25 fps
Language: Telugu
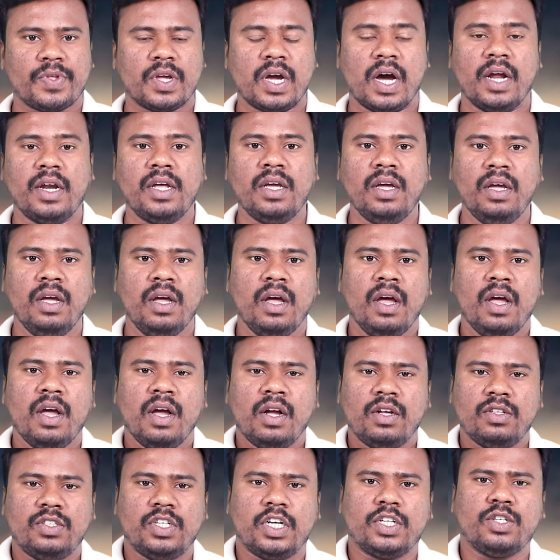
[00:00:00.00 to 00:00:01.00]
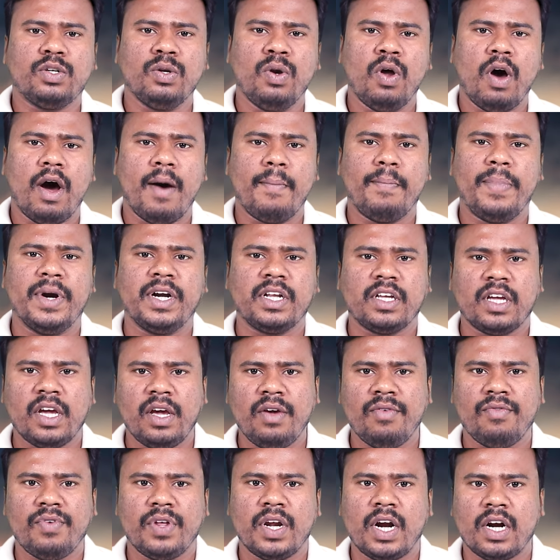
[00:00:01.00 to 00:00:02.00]
కానీ జట్టులో అప్పటికే
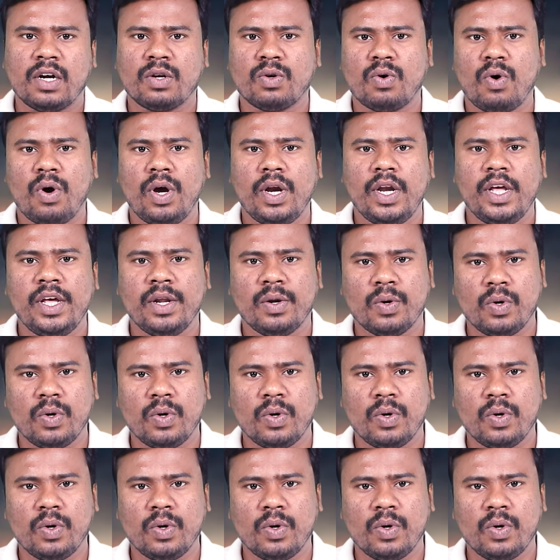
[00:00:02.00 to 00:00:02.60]
విరాట్ కోహ్లీ